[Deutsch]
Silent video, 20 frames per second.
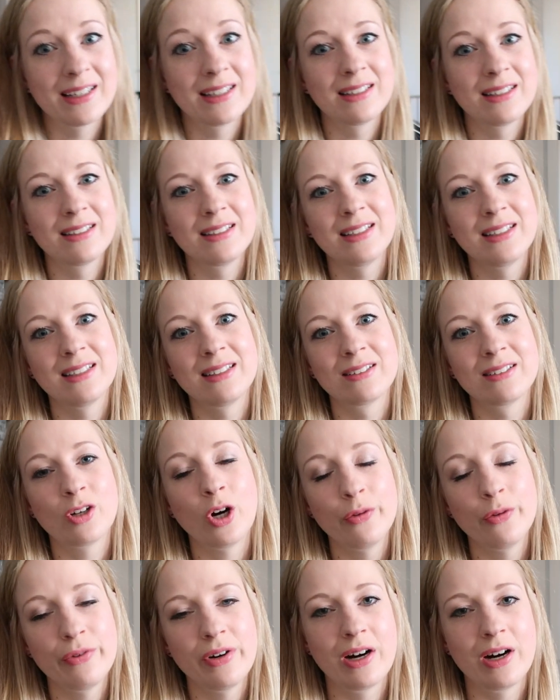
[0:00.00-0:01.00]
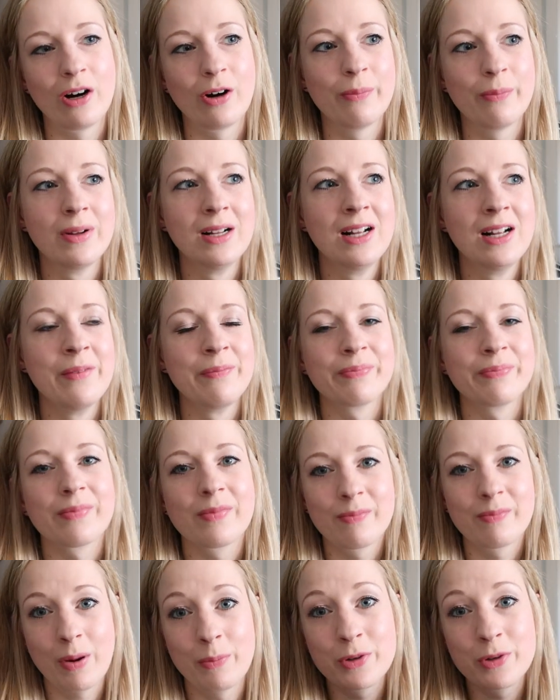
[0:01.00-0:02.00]
in den Kofferraum,
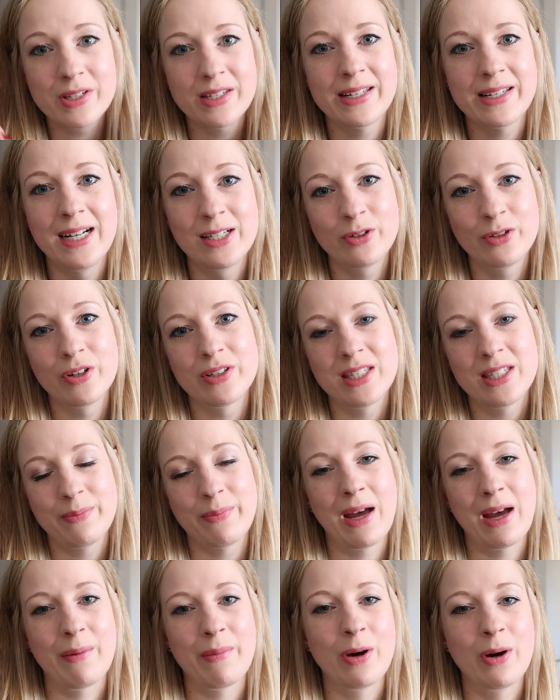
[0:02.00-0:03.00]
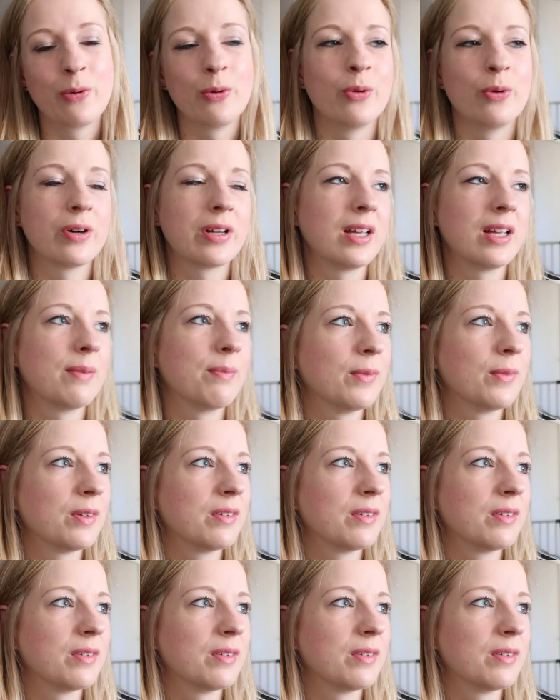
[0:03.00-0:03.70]
man muss es halt trotzdem einmal hochheben.